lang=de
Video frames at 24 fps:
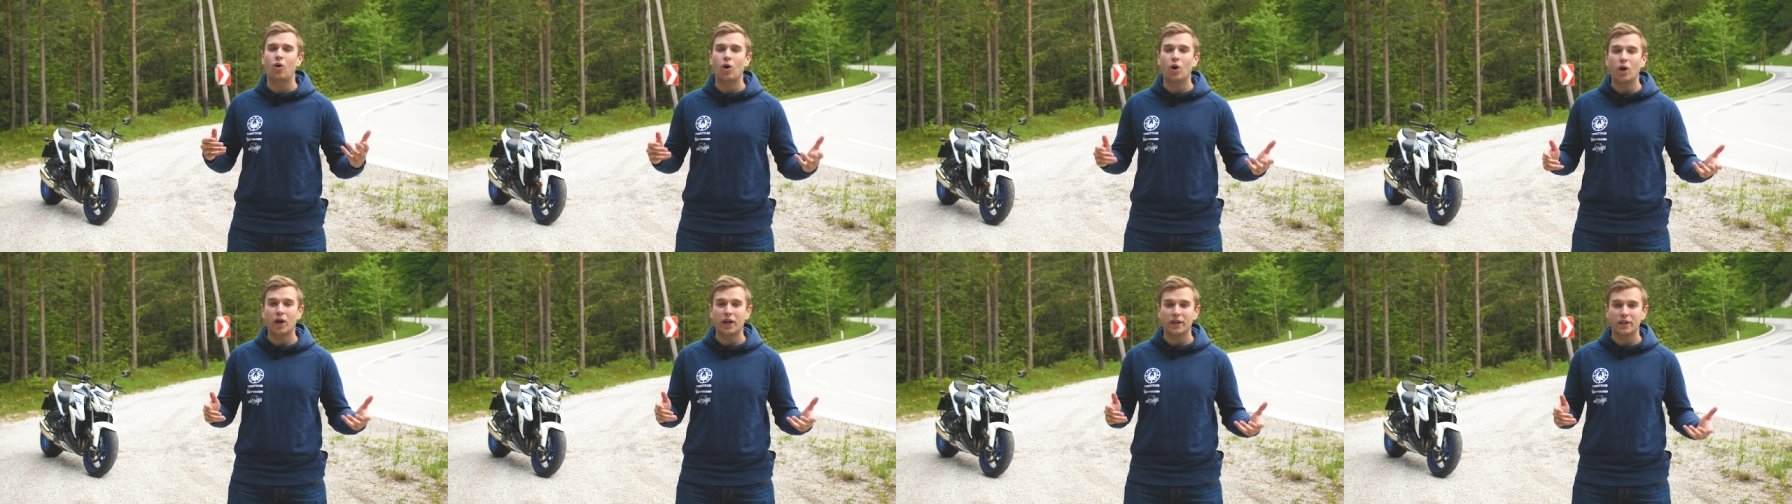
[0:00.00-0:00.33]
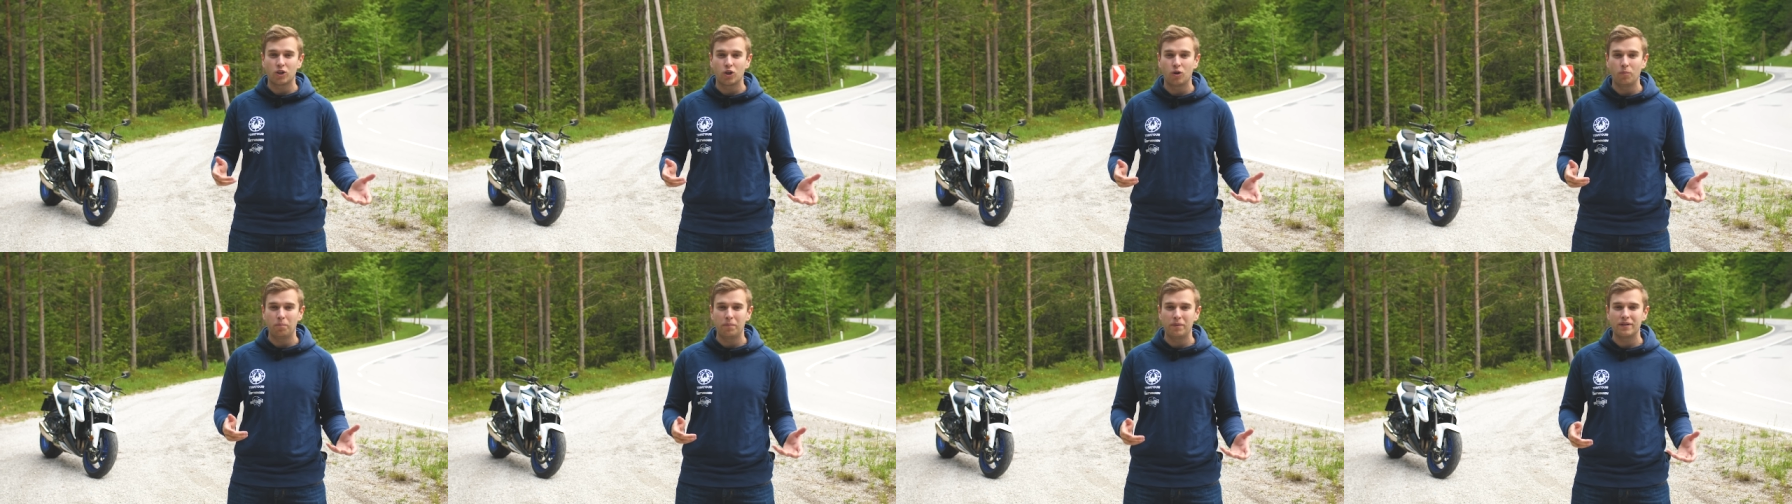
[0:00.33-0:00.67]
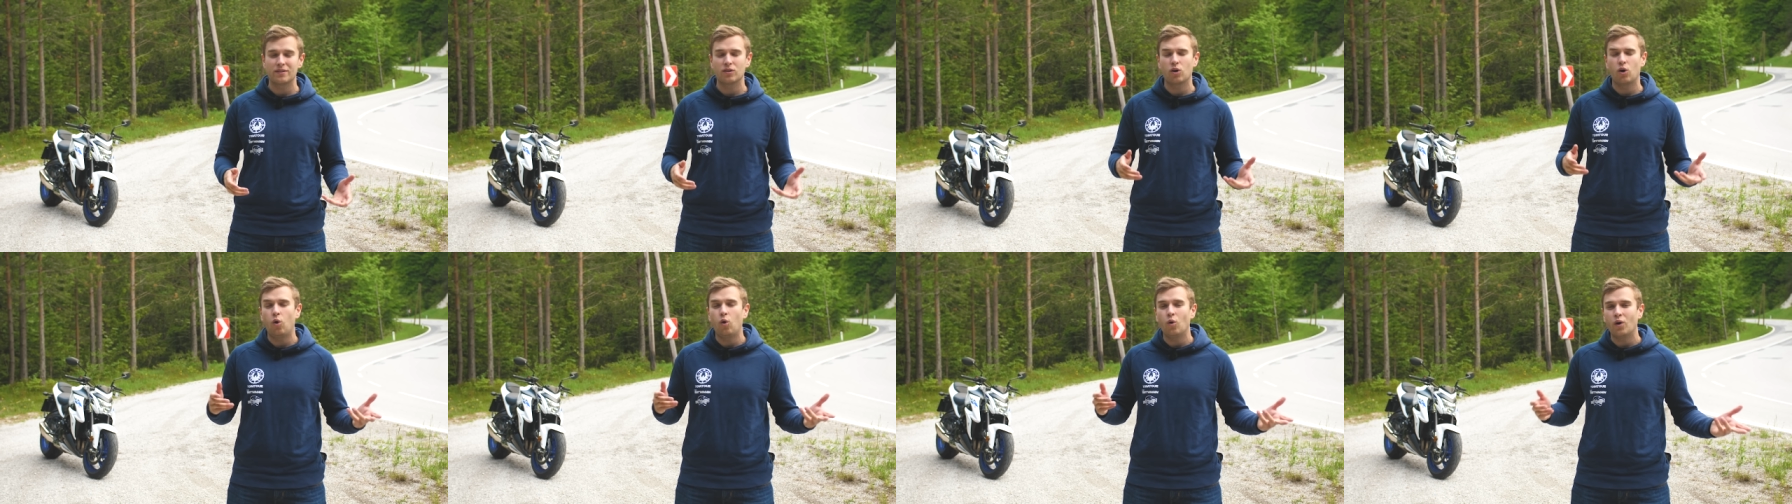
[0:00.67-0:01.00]
euren
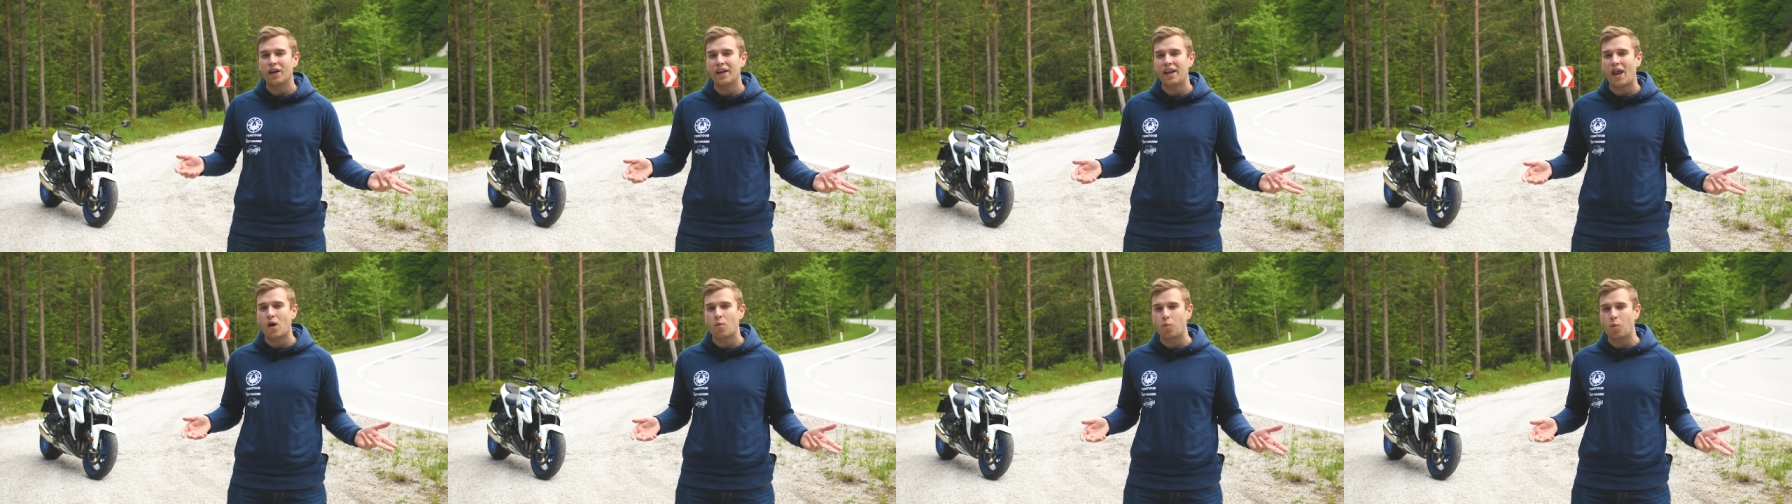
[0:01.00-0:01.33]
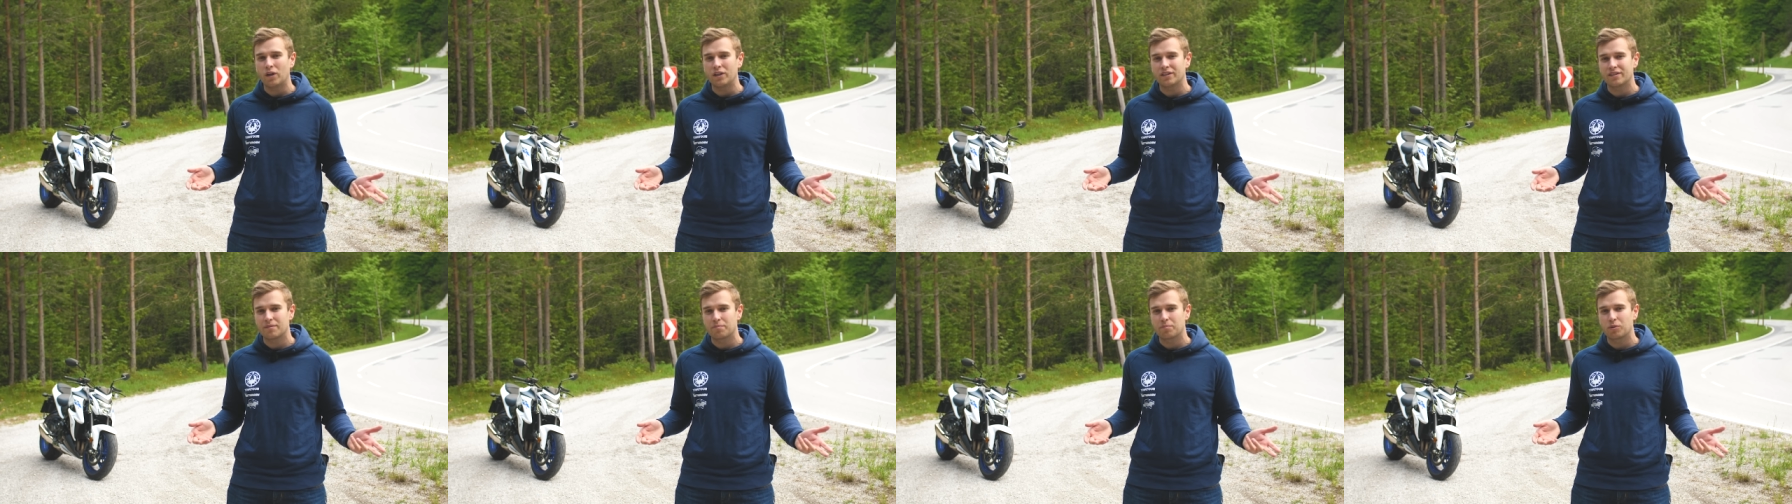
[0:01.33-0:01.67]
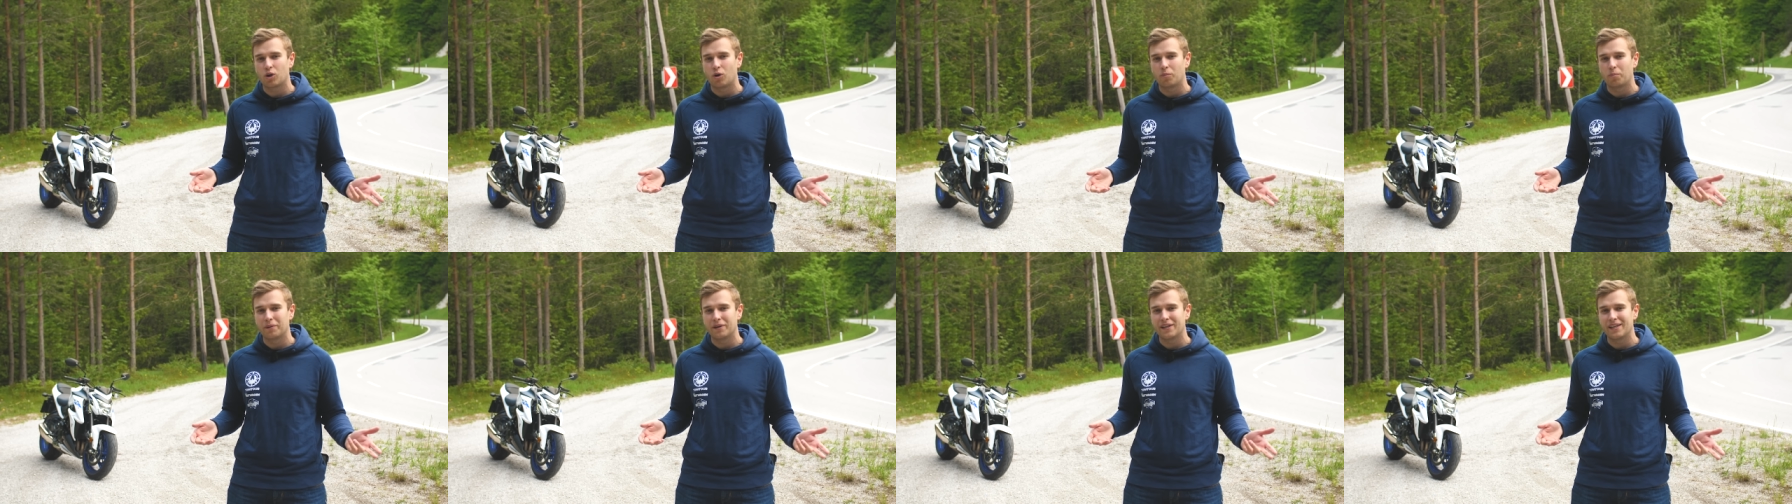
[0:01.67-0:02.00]
Kumpels oder in eine
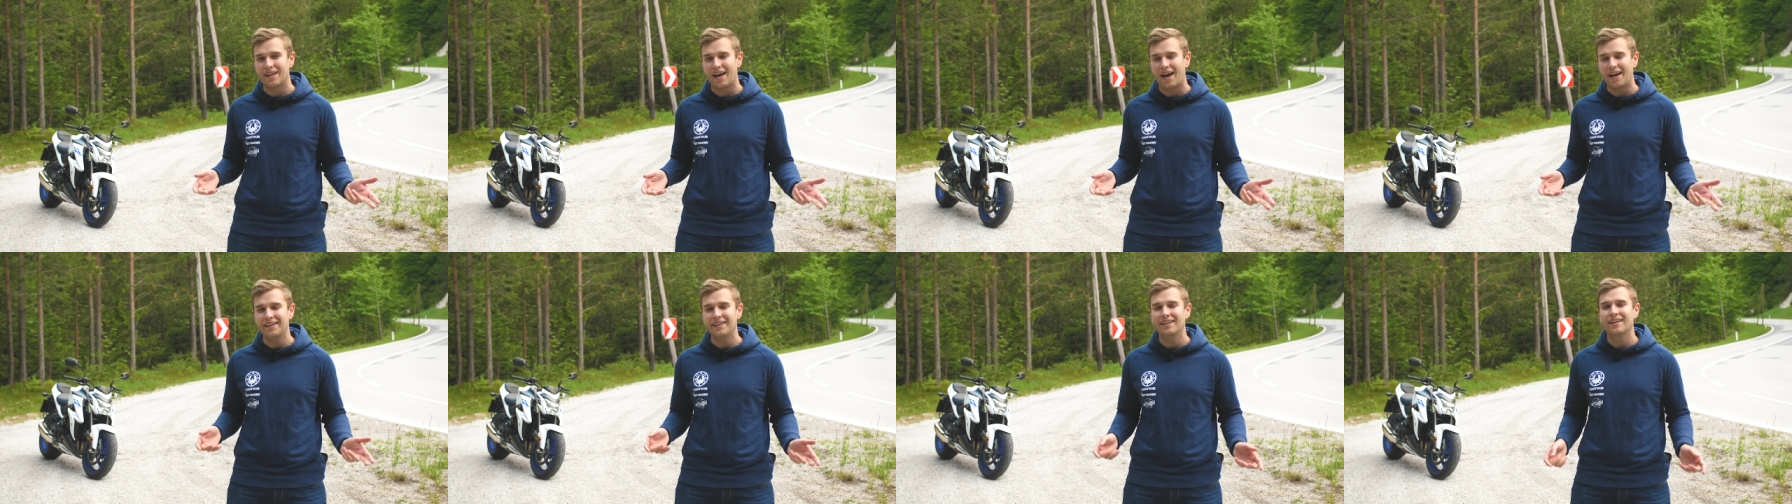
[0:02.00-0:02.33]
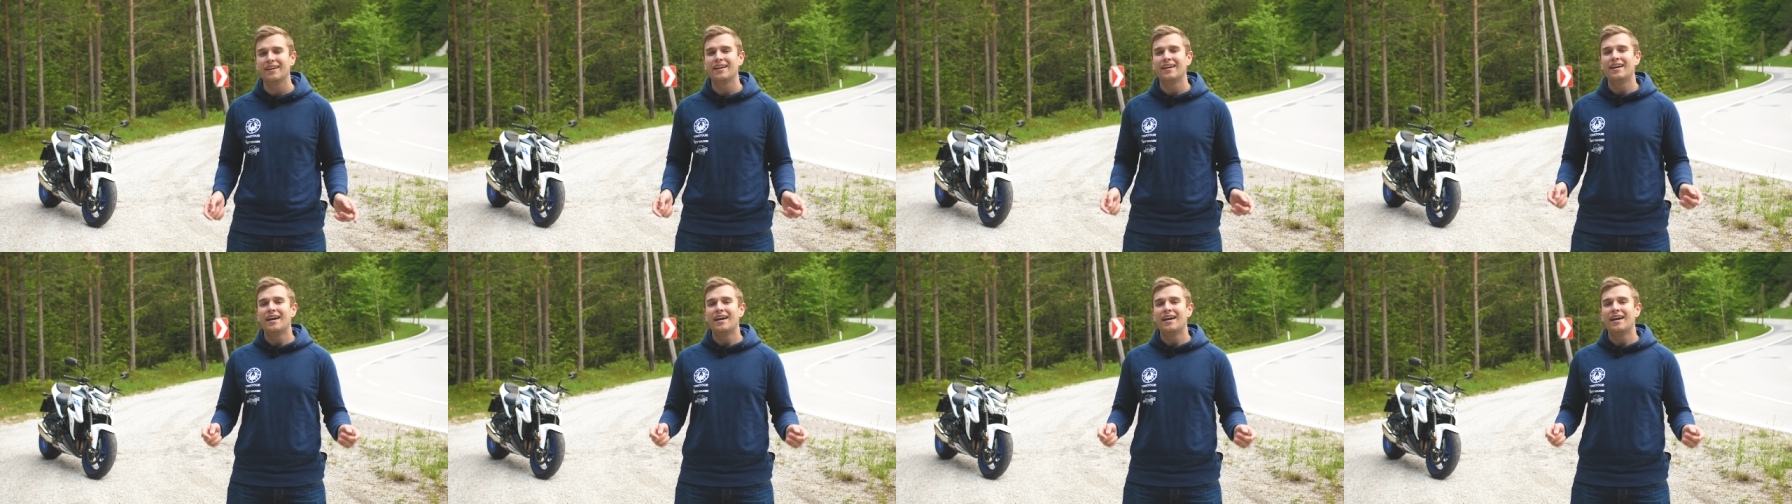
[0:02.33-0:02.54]
WhatsApp-Gruppe hinein.